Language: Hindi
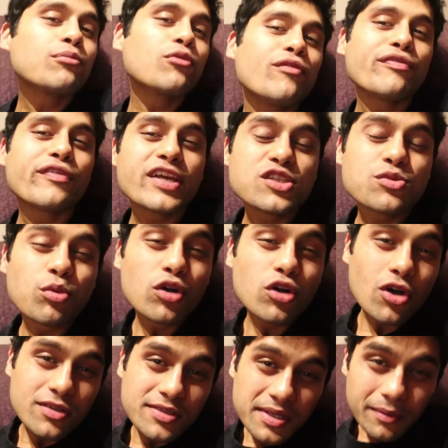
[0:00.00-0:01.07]
आपको फ्रेंच
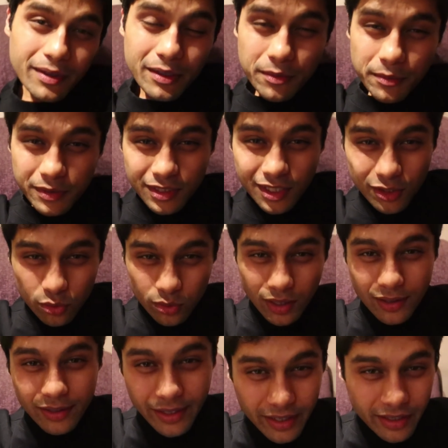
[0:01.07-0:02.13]
बुलडॉग्स के बारे में बता दूं
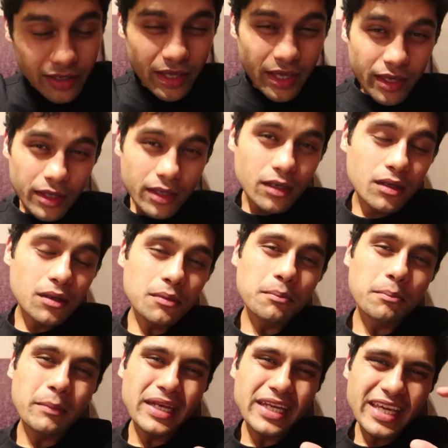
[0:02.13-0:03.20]
यार एक ये
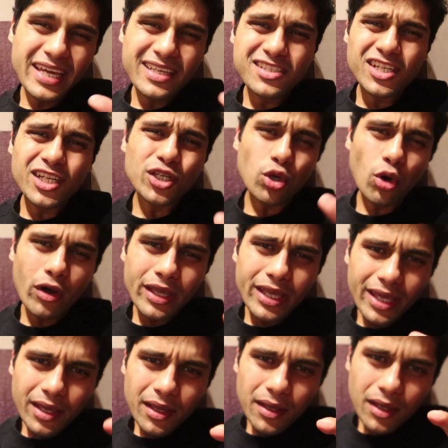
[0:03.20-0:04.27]
मिनिएचर
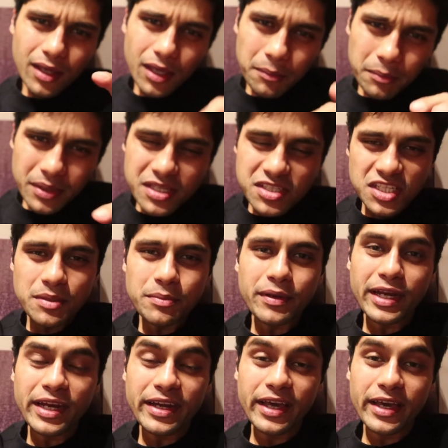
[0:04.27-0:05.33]
टॉय के बीच की
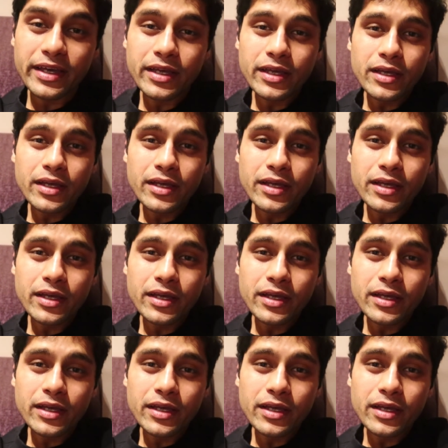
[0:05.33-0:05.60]
ब्रीड है